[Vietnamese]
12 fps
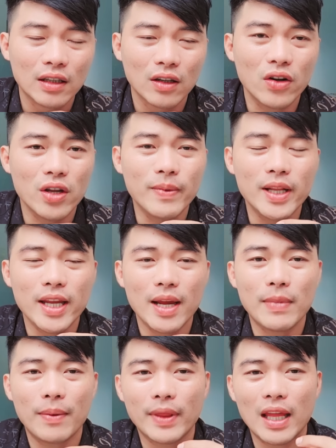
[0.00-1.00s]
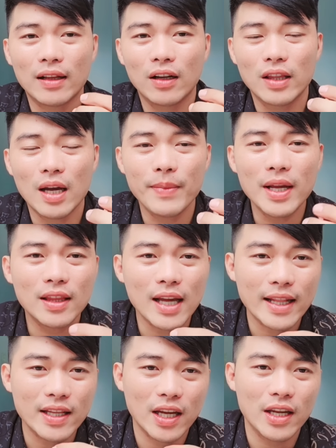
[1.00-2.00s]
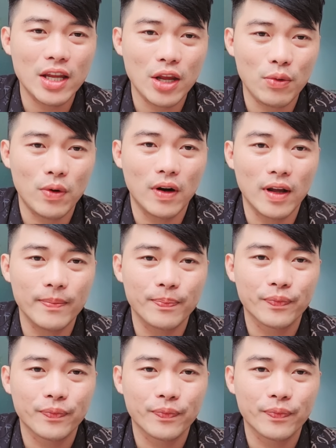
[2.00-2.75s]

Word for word: có những bệnh viện mà người ta, người ta biết tới anh chị nhiều rồi đó